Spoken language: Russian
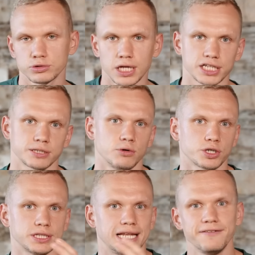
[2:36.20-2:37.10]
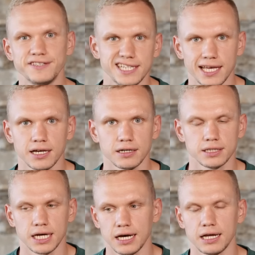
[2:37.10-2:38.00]
туда же можно левзея,
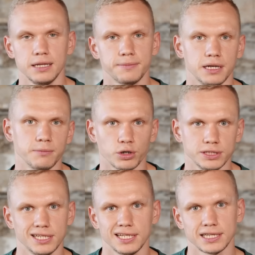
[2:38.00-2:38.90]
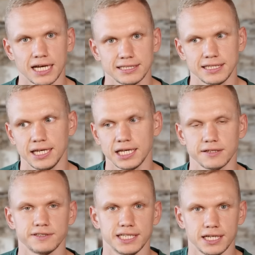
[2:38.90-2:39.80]
да, либо лимонник китайский.
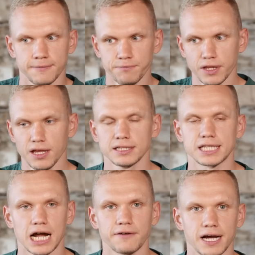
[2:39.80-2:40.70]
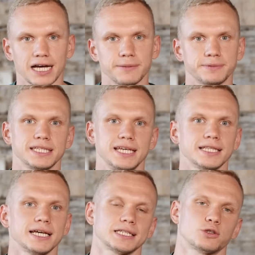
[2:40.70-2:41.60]
Это все травы,
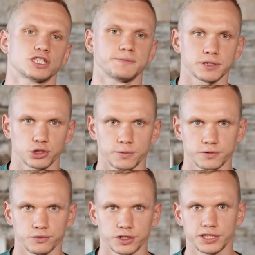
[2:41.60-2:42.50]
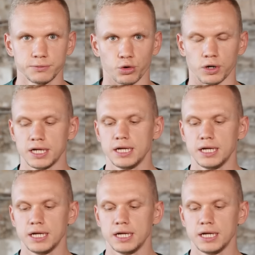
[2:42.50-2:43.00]
адаптогены, которые способствуют чему?